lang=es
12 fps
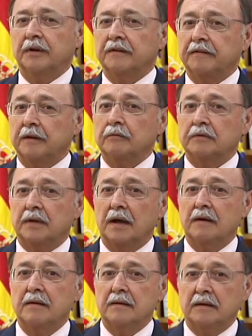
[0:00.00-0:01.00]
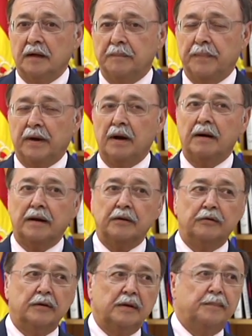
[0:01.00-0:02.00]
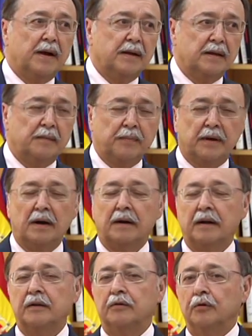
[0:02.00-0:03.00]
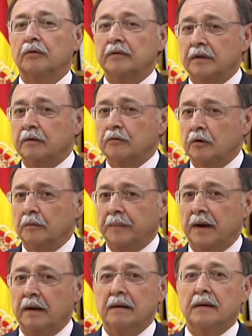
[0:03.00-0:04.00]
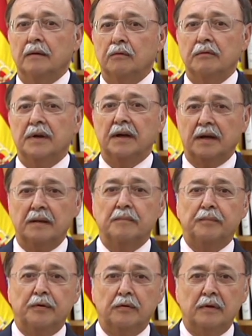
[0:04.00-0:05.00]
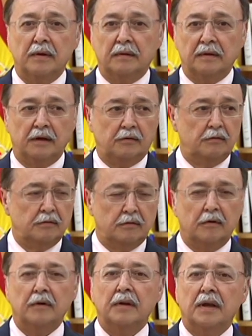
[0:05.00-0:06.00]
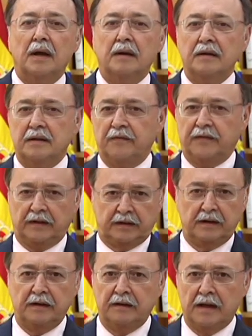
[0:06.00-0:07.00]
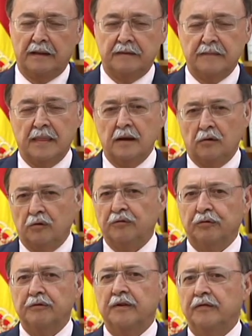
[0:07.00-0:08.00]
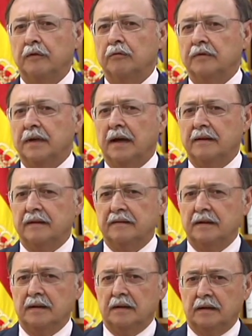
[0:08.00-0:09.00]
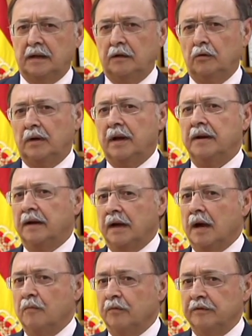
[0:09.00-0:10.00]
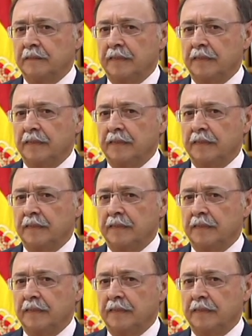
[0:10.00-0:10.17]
Que Ceuta es para el resto de España y para el resto de Europa un ejemplo de concordia y de fraternidad, con sus dificultades que no las negamos.